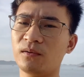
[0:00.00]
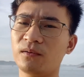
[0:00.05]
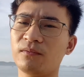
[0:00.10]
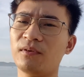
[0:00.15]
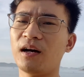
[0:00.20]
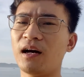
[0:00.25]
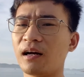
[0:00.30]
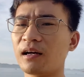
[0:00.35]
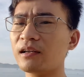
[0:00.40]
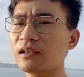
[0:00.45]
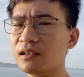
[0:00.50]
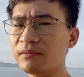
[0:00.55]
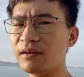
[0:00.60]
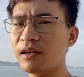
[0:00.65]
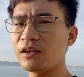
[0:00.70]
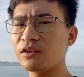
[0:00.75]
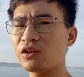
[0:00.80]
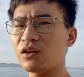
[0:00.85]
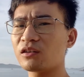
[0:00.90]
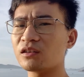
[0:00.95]
và gửi
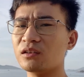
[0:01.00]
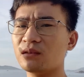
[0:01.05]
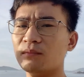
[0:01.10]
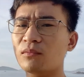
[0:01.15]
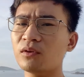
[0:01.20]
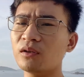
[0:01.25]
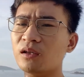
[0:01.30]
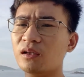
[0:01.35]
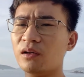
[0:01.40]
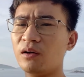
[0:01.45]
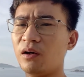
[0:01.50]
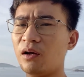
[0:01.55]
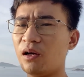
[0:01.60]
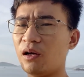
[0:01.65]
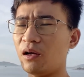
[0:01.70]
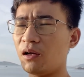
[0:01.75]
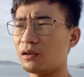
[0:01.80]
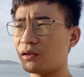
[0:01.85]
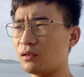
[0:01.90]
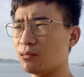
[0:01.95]
về cho người mua,
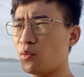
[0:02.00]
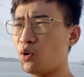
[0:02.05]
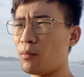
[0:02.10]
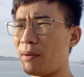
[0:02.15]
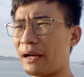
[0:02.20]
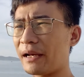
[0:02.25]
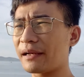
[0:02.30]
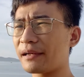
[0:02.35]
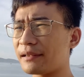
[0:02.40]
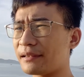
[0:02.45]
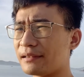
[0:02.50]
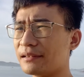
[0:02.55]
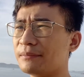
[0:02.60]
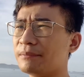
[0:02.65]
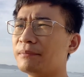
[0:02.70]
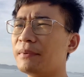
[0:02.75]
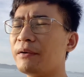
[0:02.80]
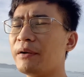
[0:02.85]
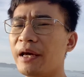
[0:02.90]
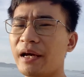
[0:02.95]
người mua bằng đường
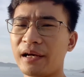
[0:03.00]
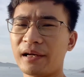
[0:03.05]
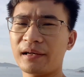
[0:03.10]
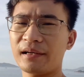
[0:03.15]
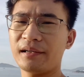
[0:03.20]
bưu điện.